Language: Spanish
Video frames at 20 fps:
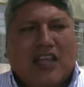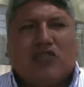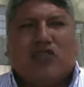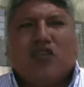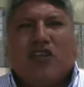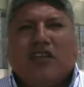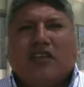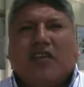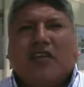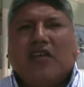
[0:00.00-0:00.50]

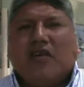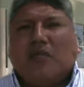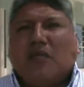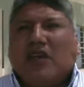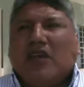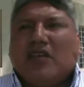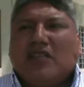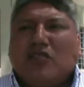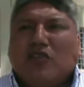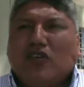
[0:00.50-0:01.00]
Esto es,
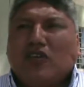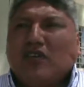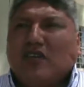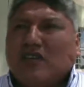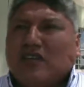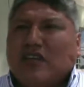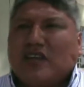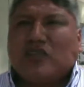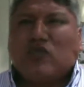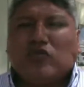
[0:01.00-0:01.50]
esto es,
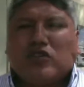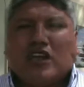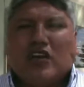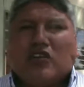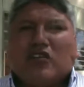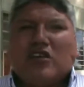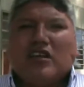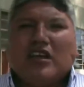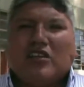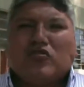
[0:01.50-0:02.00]
este
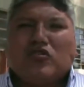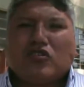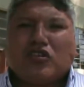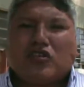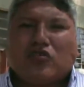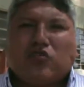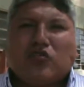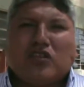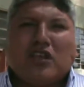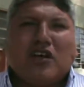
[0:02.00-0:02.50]
resultado, esto es
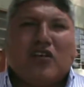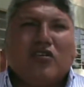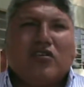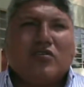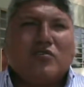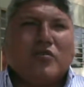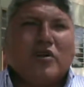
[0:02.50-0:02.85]
resultado,